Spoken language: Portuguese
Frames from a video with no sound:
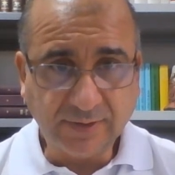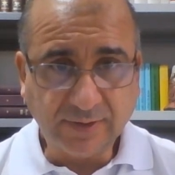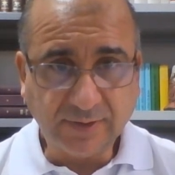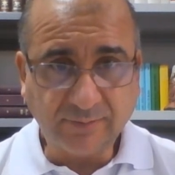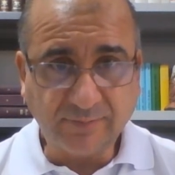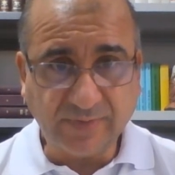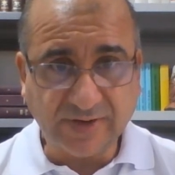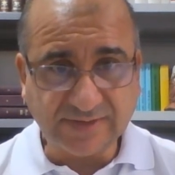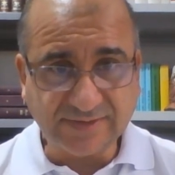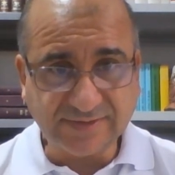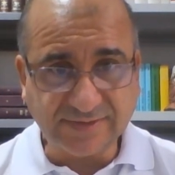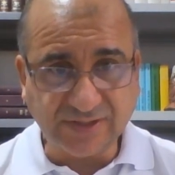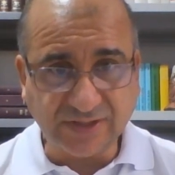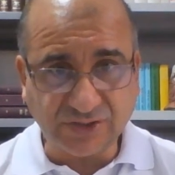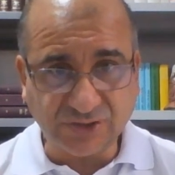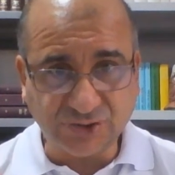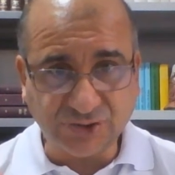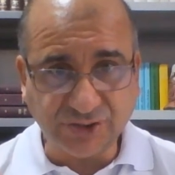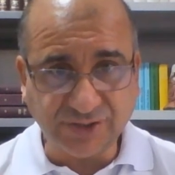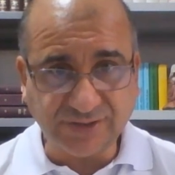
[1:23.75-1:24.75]
mas se
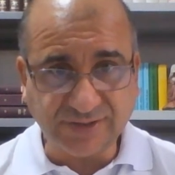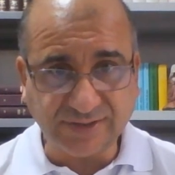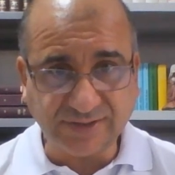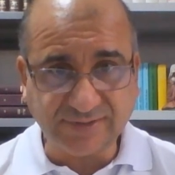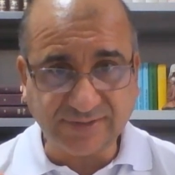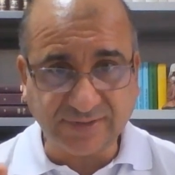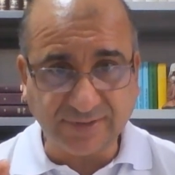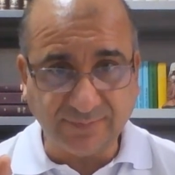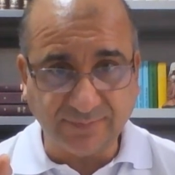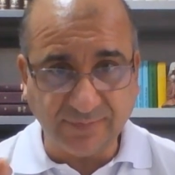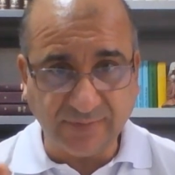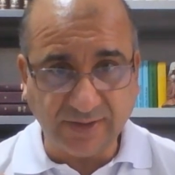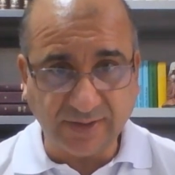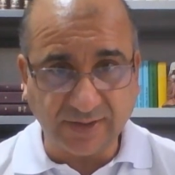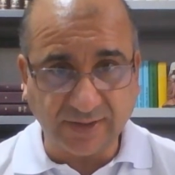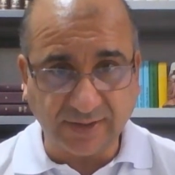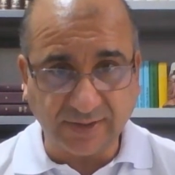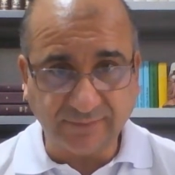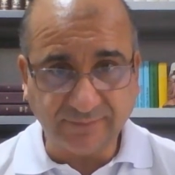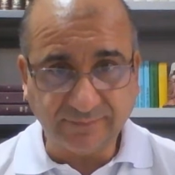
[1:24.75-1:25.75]
a gente
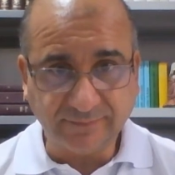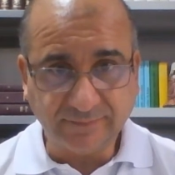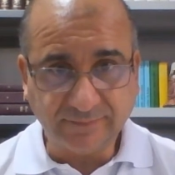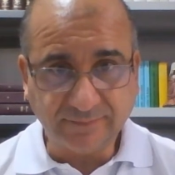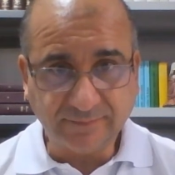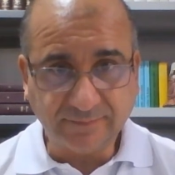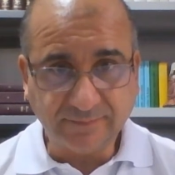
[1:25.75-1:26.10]
assimila